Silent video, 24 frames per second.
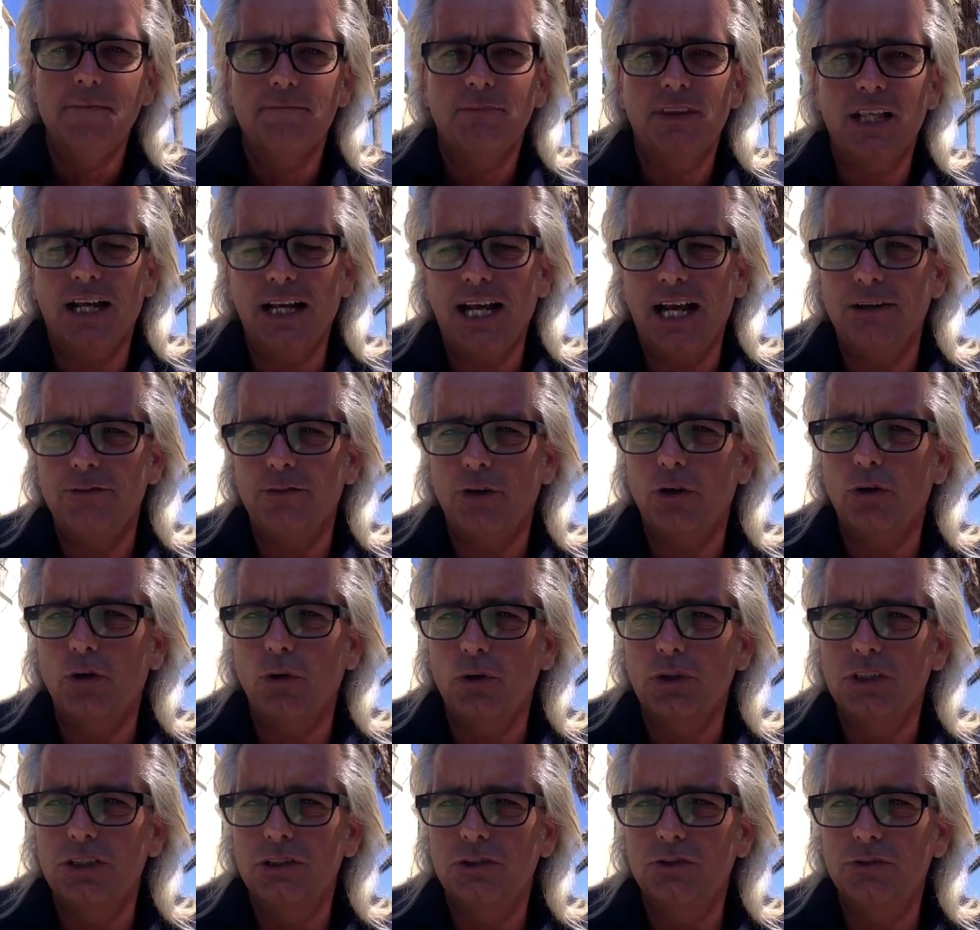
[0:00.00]
dann einfach
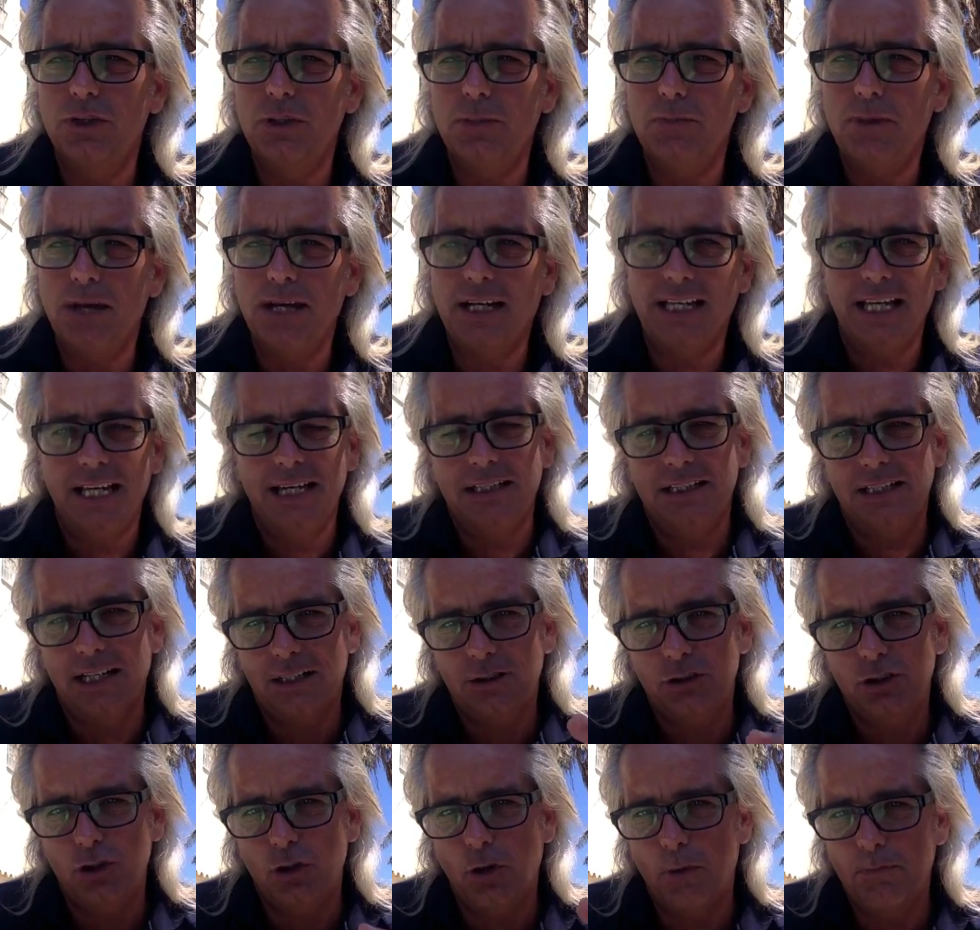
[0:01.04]
kurzes Feedback gehen,
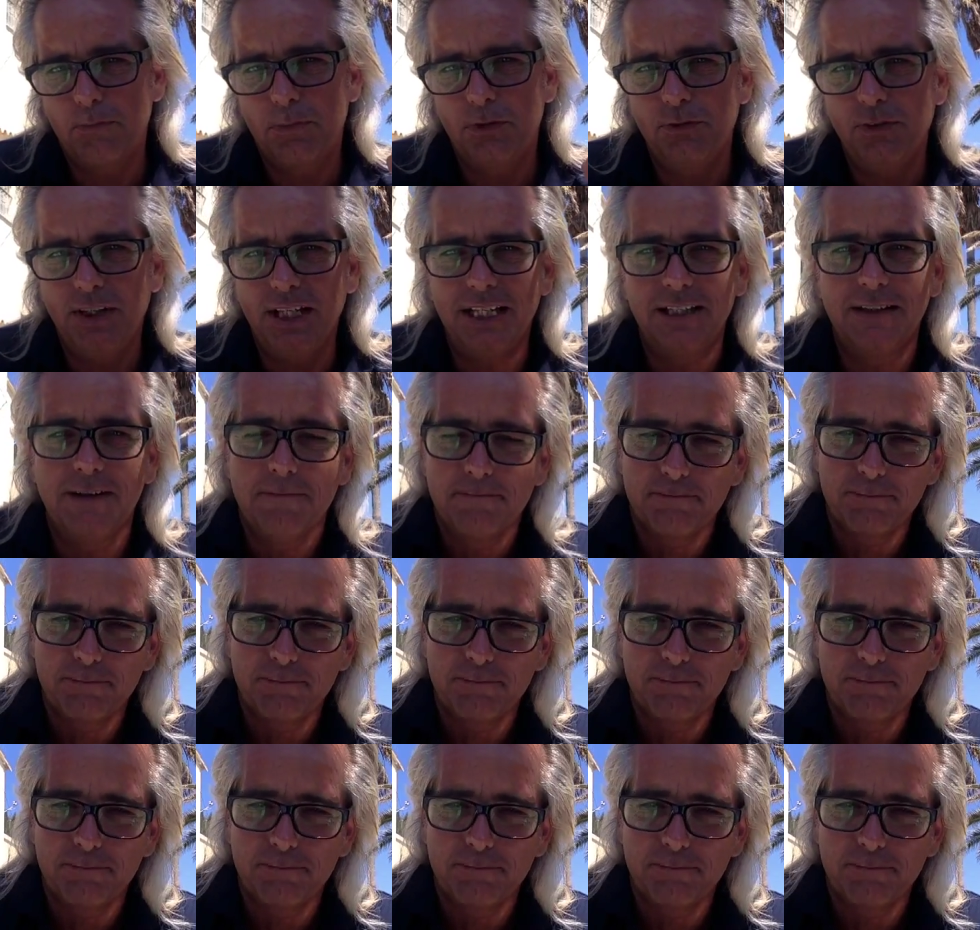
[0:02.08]
dann stoppen wir.